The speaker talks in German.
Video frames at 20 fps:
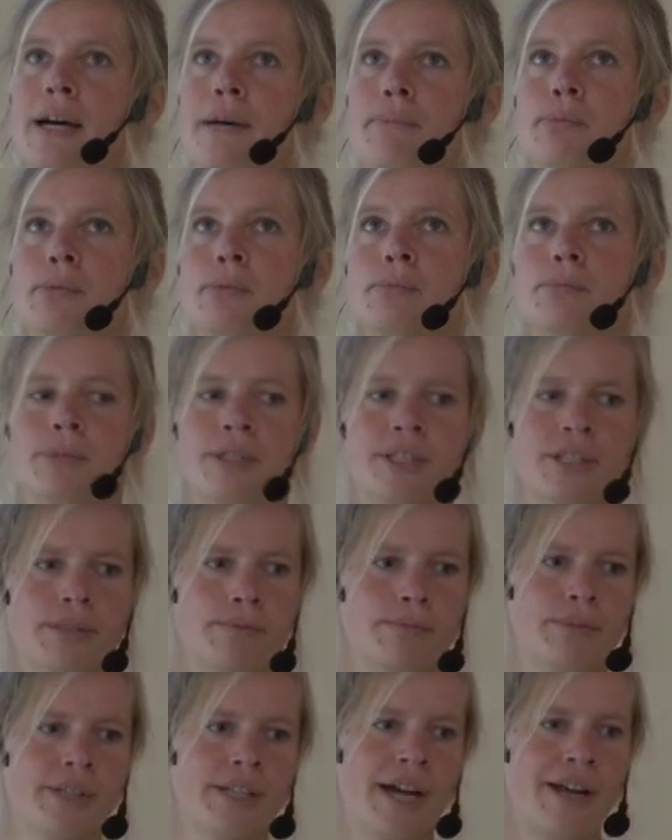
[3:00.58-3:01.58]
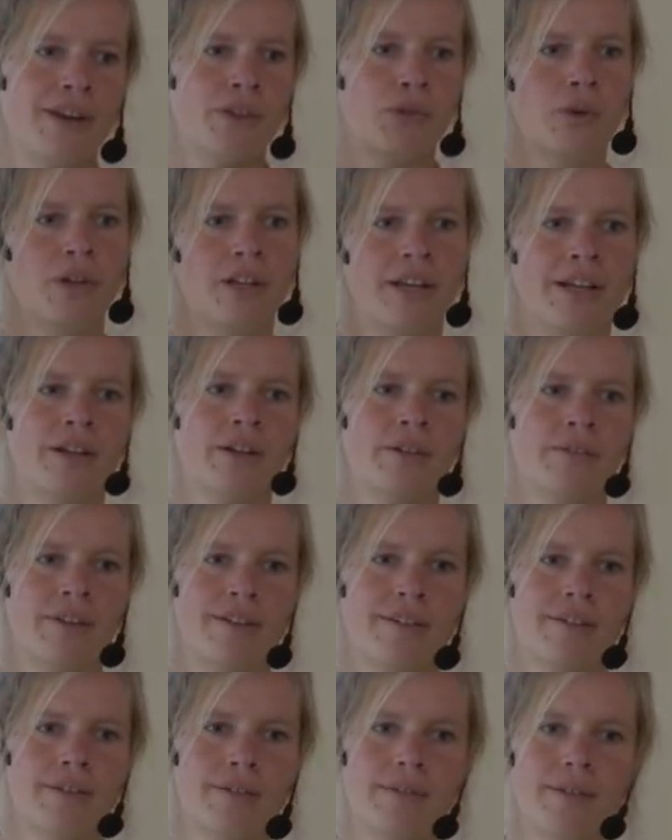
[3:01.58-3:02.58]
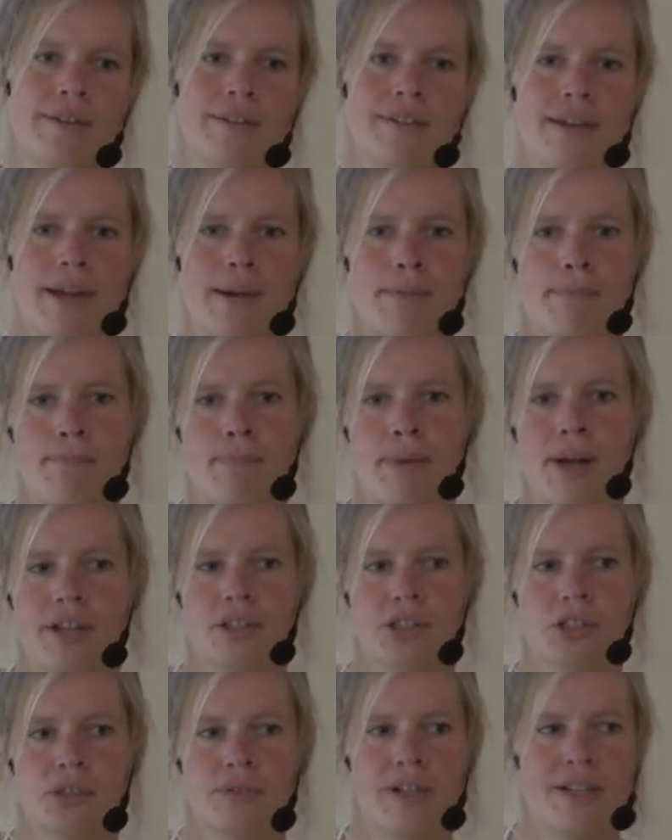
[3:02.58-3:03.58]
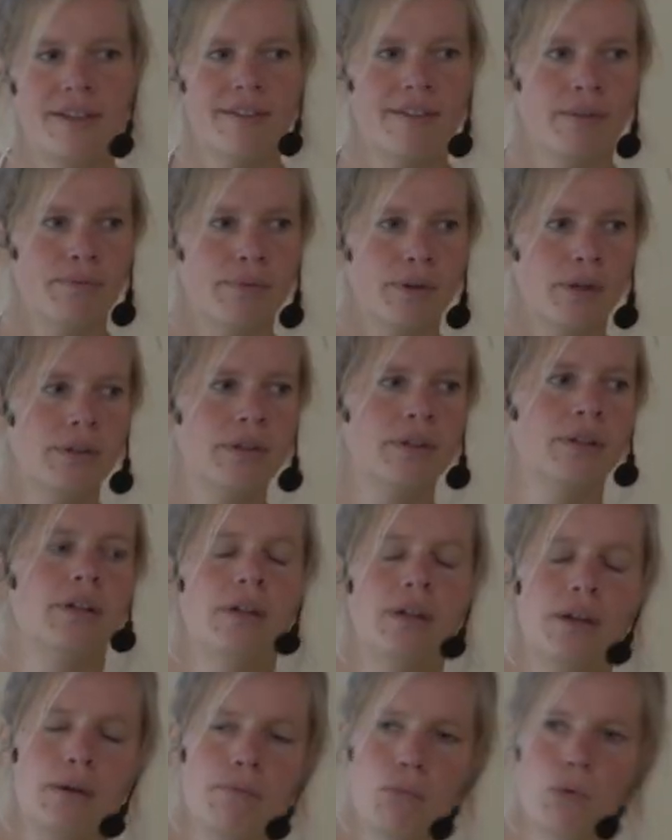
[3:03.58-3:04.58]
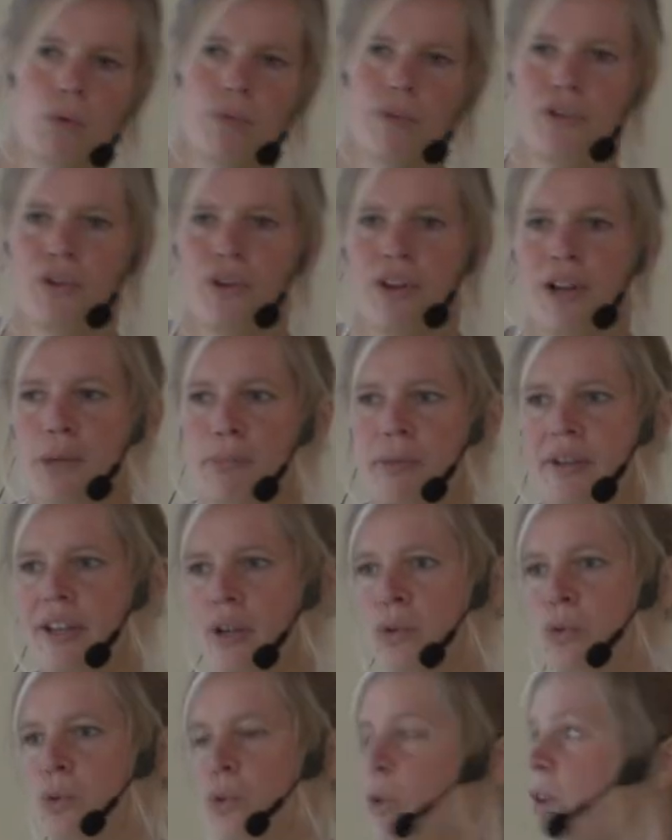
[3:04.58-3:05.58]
habe, mit mich einzuklinken. Das ist sehr praktisch, weil es einfach professionelle Bedingungen